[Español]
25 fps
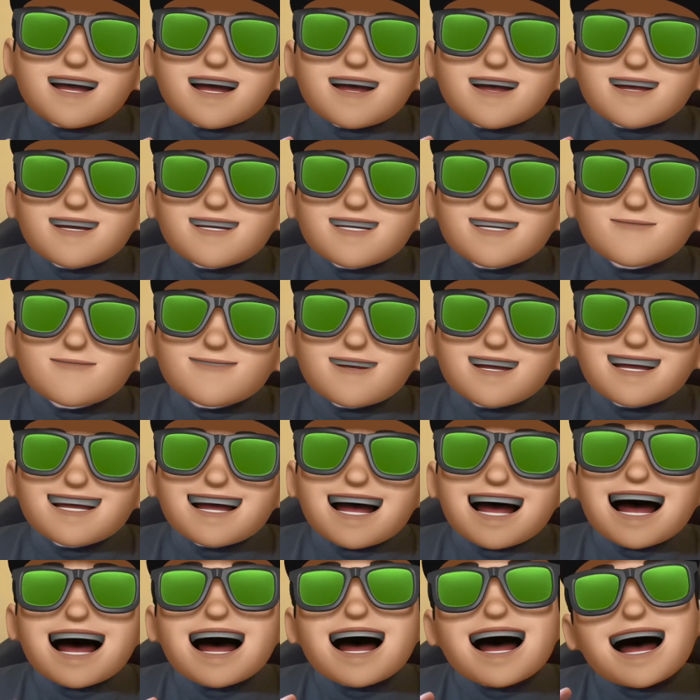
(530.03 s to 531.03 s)
la
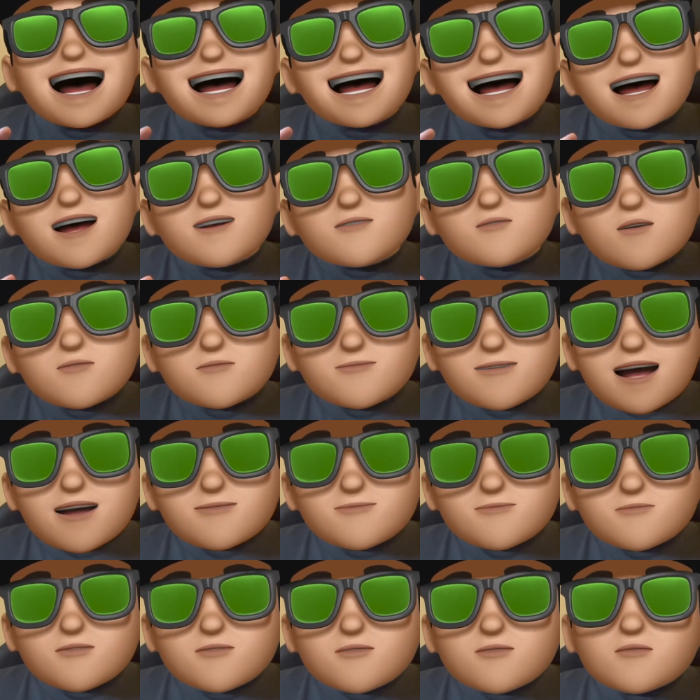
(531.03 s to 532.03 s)
rentabilidad a largo
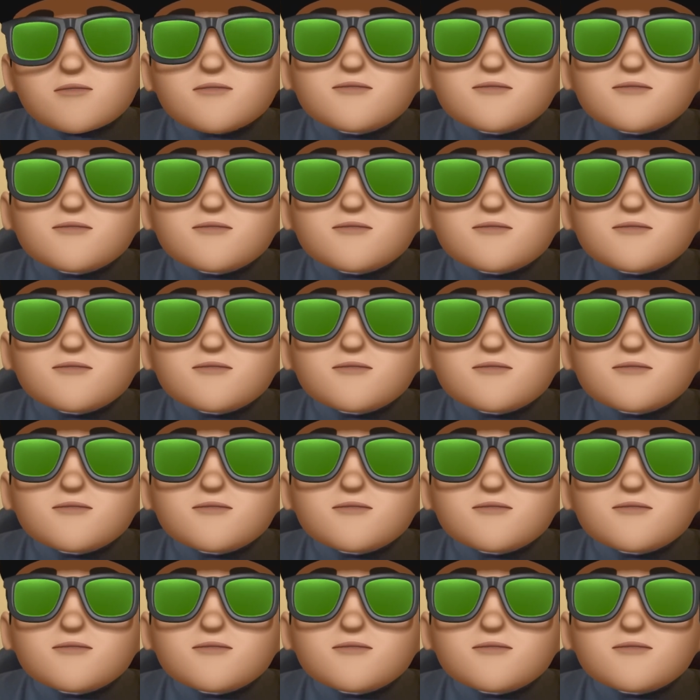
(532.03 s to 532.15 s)
plazo,